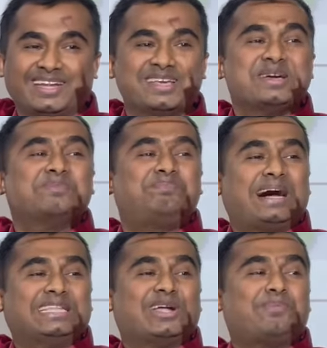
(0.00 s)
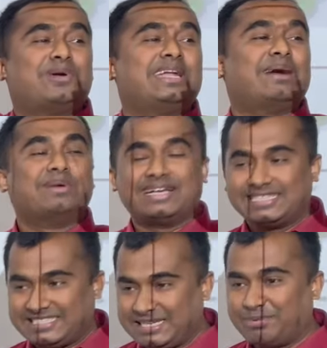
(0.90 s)
যান পানির অপর নাম
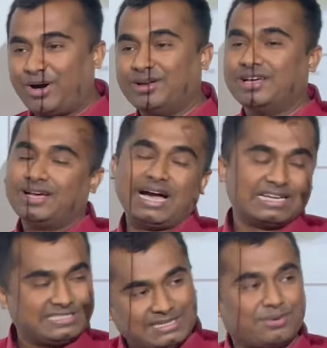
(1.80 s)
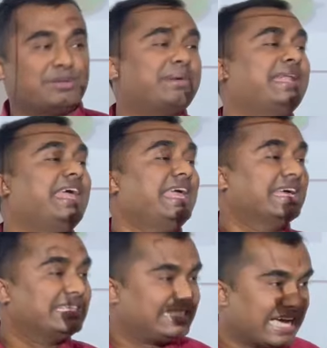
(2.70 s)
জীবন আর জীবন মানে
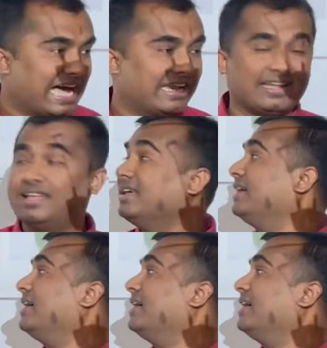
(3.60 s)
যান